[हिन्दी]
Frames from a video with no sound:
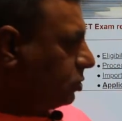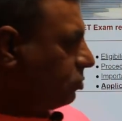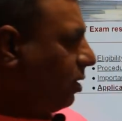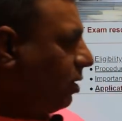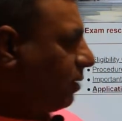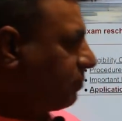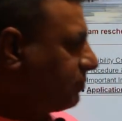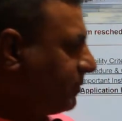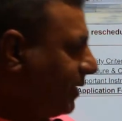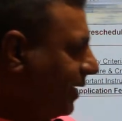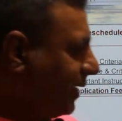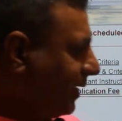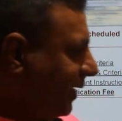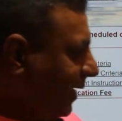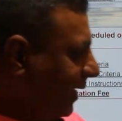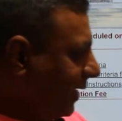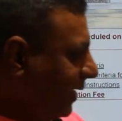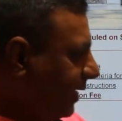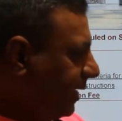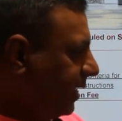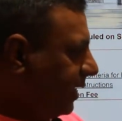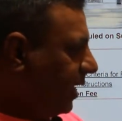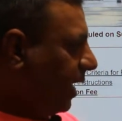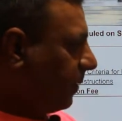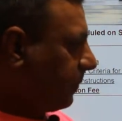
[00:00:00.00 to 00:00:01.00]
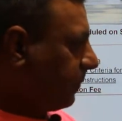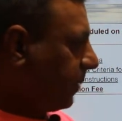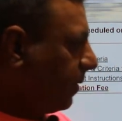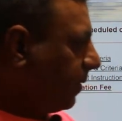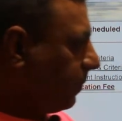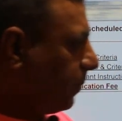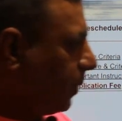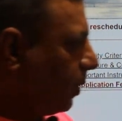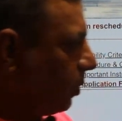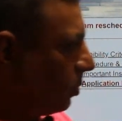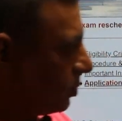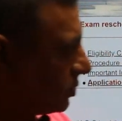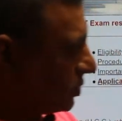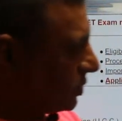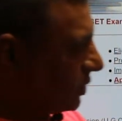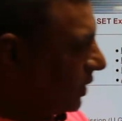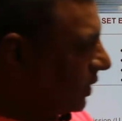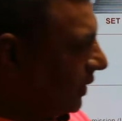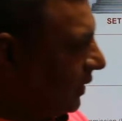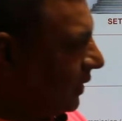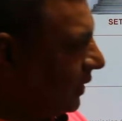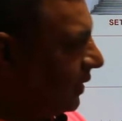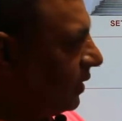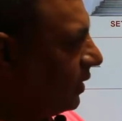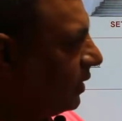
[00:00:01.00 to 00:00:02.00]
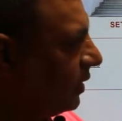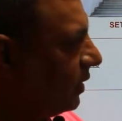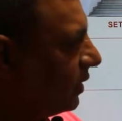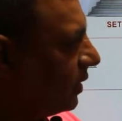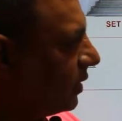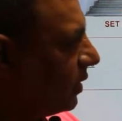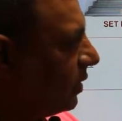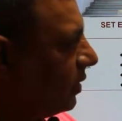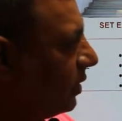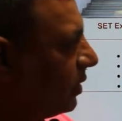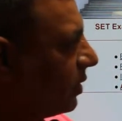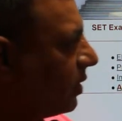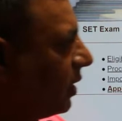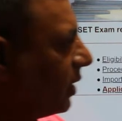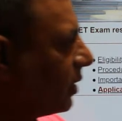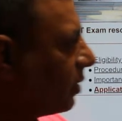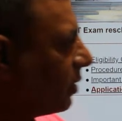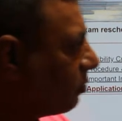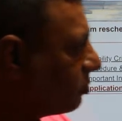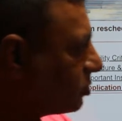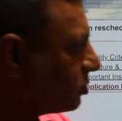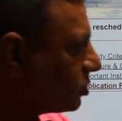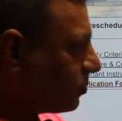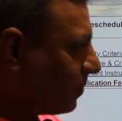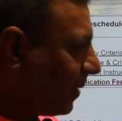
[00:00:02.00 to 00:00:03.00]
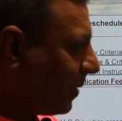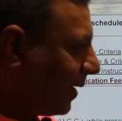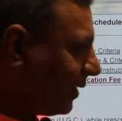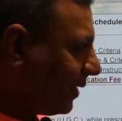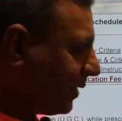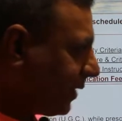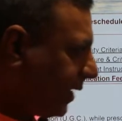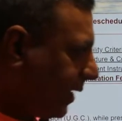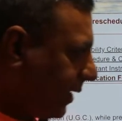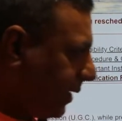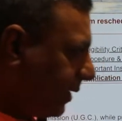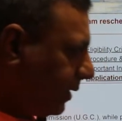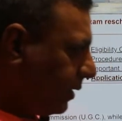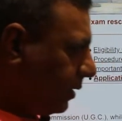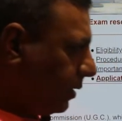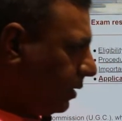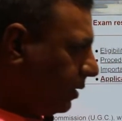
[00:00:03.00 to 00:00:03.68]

तो आप देखेंगे यहां पे बहुत सारे अलग अलग अनाउंसमेंट है